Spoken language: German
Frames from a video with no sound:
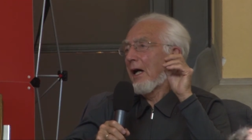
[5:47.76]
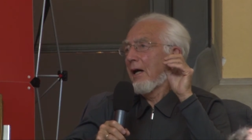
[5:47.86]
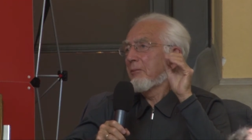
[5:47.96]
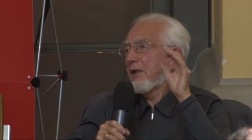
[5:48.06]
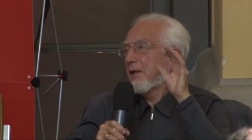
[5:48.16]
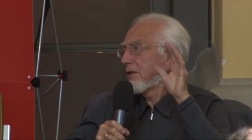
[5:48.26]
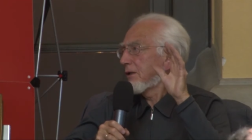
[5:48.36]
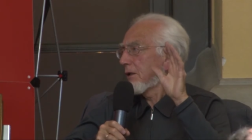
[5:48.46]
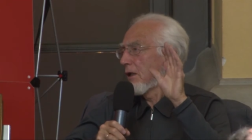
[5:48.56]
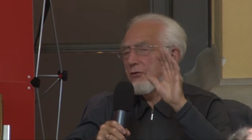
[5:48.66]
habe
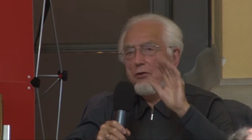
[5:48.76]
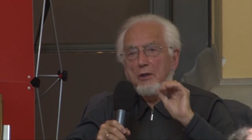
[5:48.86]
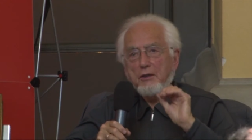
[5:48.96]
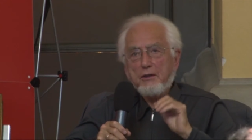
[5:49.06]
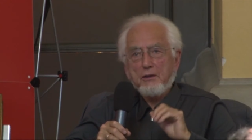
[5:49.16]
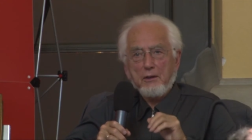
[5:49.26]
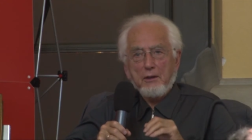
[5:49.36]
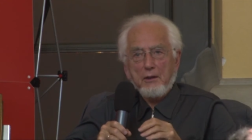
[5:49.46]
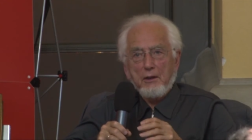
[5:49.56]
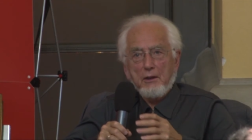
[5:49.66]
ich natürlich
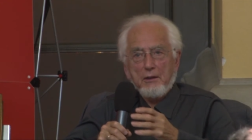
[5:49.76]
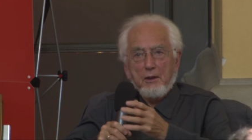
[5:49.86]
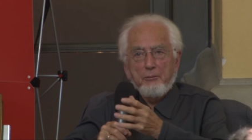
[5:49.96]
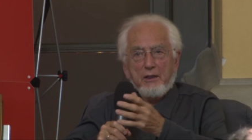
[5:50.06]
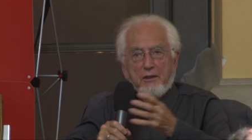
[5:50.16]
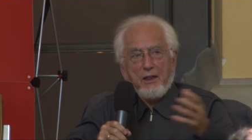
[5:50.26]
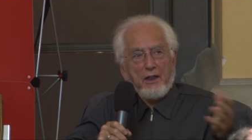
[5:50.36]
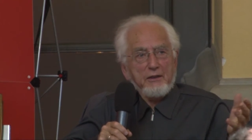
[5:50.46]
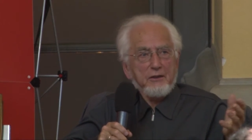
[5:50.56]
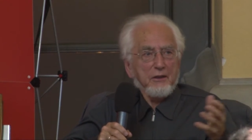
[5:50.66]
damit
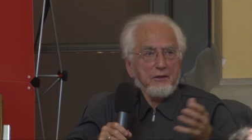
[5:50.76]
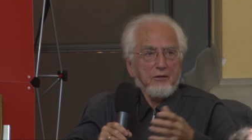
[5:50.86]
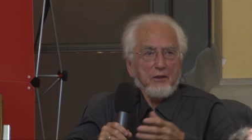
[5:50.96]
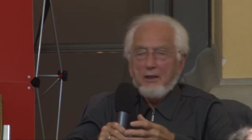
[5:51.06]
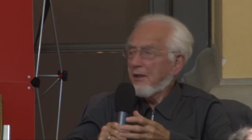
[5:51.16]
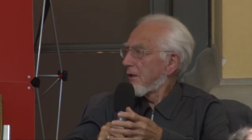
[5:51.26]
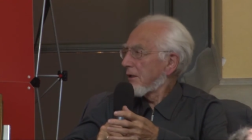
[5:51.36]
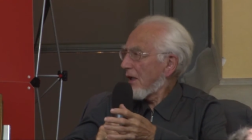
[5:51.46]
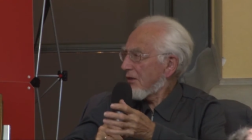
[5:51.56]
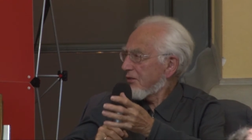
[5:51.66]
gerechnet,
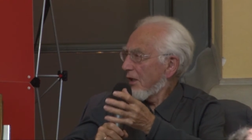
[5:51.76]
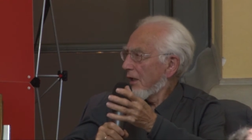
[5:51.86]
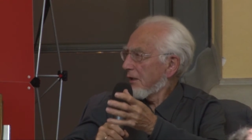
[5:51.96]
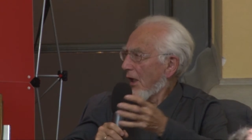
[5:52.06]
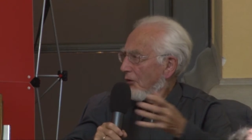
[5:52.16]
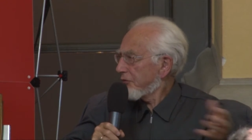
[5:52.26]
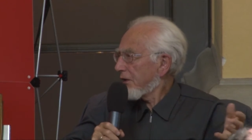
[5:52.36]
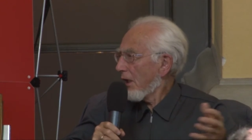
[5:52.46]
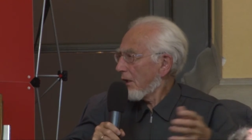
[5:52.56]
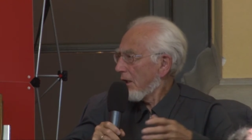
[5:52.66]
dass er einen
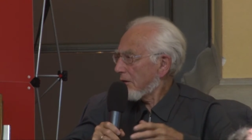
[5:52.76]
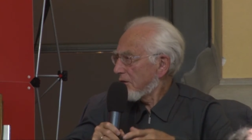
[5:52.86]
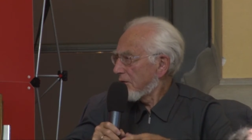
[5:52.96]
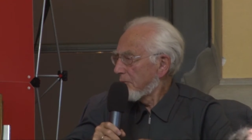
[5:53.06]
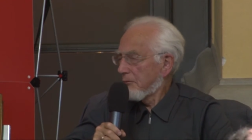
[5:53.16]
Auftrag hatte.